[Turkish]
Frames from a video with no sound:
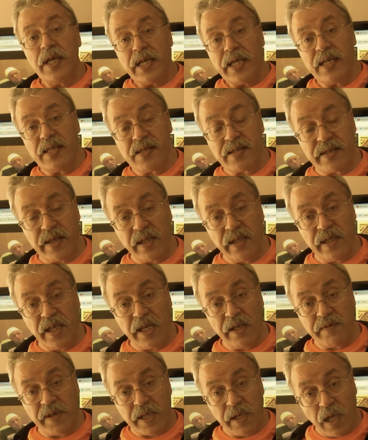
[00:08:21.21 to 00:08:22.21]

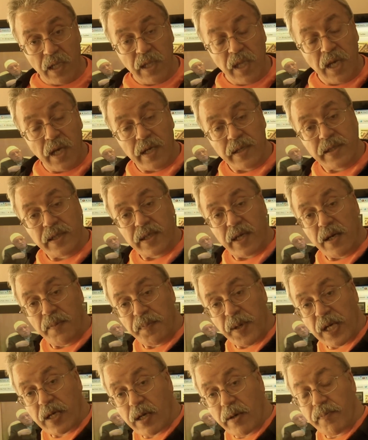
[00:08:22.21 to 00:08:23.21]
İnsanlar var Allah adına,
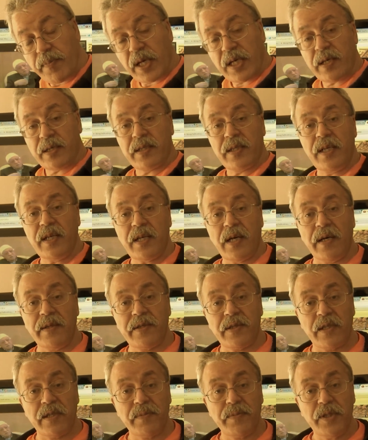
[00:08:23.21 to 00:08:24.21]
peygamber adına
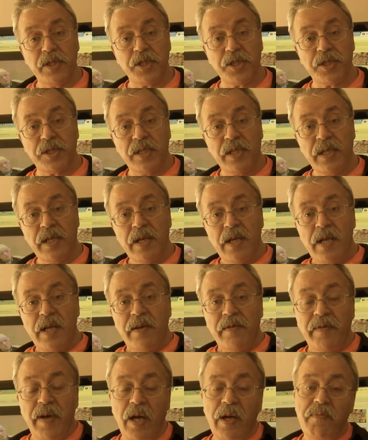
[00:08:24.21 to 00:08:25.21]
kandırılmış
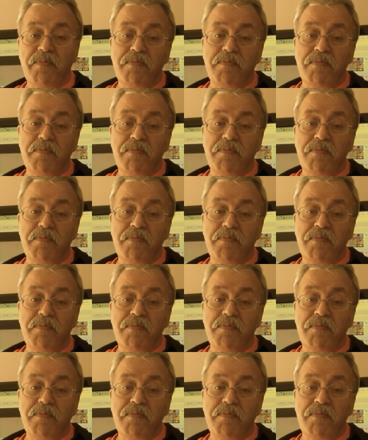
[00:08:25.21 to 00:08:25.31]
ve